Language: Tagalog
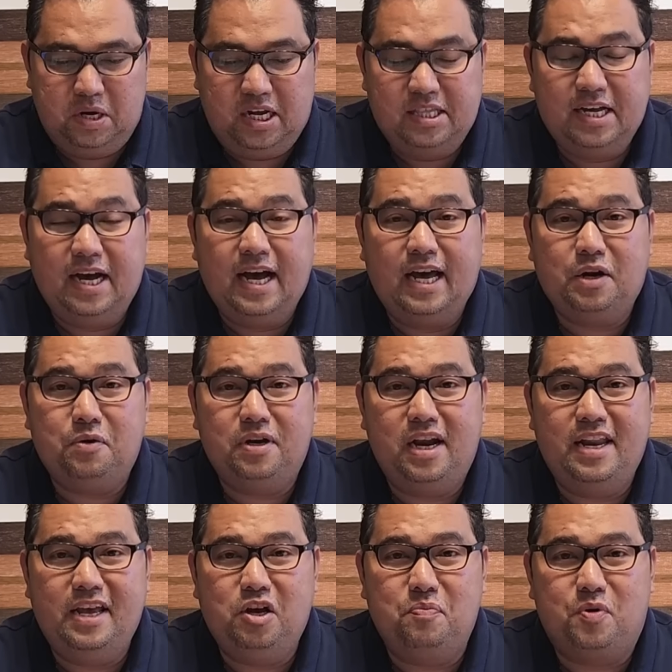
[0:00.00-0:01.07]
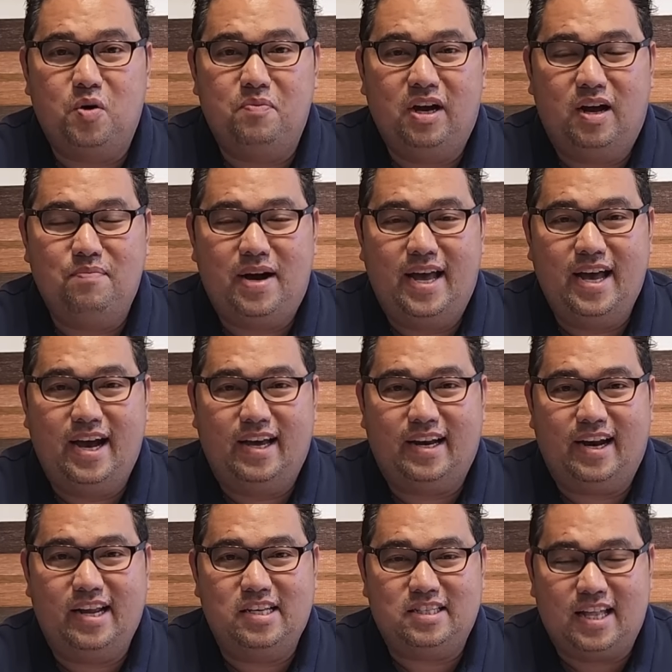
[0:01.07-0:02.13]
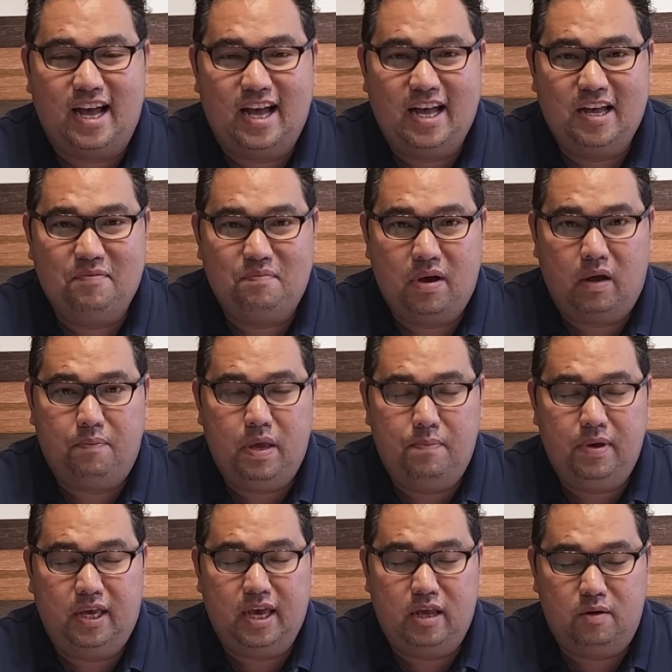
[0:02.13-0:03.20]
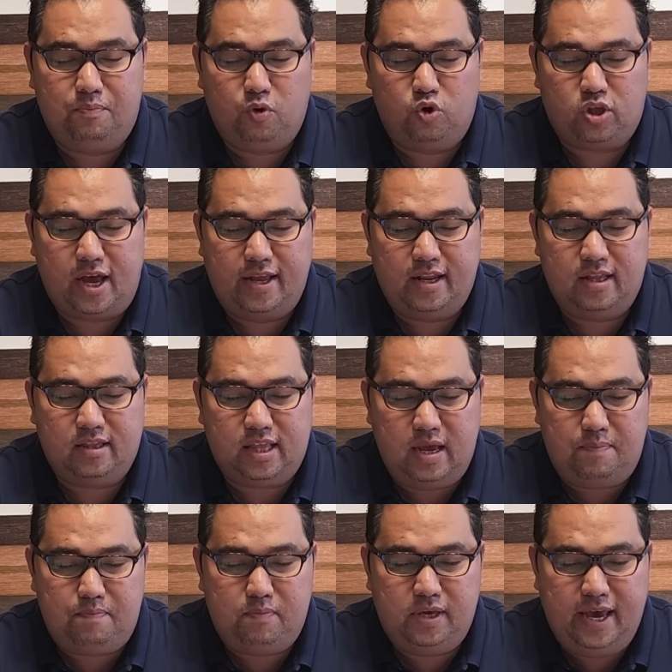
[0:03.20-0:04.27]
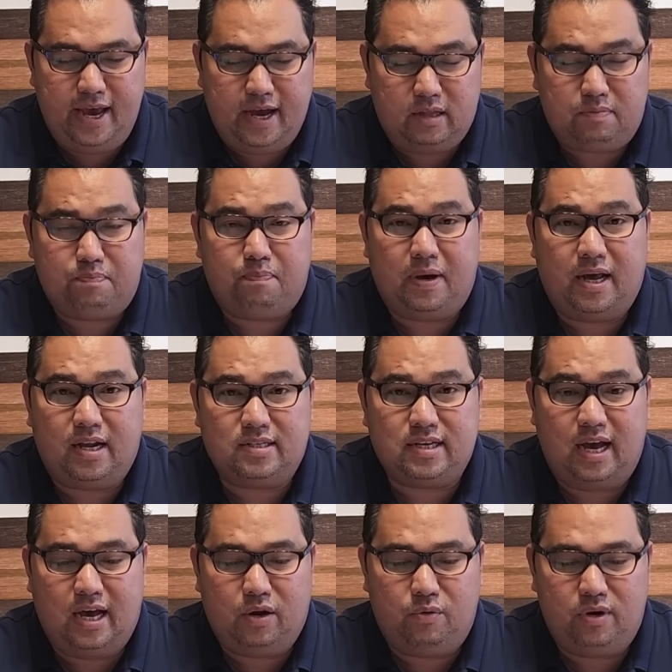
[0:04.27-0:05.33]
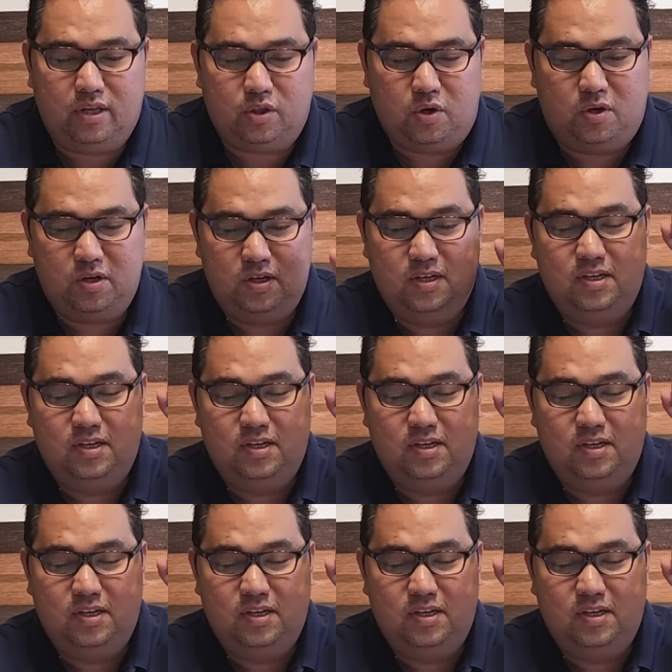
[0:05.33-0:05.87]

Magandang araw ng linggo po mga bayang karalista. Magbibigay na po tayo ng tip, giat para sa araw na to.